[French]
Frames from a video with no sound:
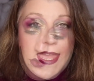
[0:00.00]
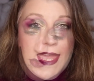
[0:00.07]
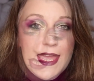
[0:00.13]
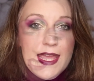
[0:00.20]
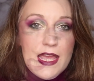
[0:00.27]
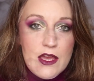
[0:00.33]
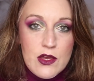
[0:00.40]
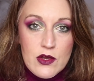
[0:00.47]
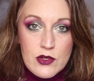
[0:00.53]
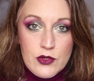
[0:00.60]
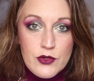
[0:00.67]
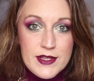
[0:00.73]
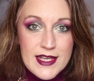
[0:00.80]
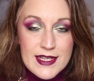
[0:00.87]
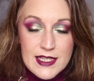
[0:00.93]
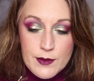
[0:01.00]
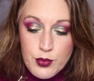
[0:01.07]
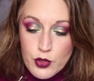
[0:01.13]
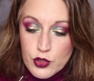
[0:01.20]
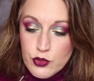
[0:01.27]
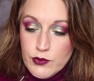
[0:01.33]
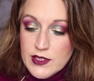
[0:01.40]
et le dernier
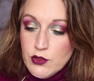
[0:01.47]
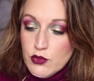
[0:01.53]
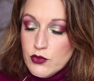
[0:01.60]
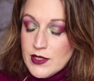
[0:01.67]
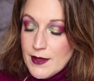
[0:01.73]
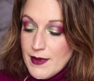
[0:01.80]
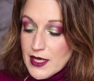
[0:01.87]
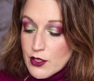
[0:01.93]
produit de la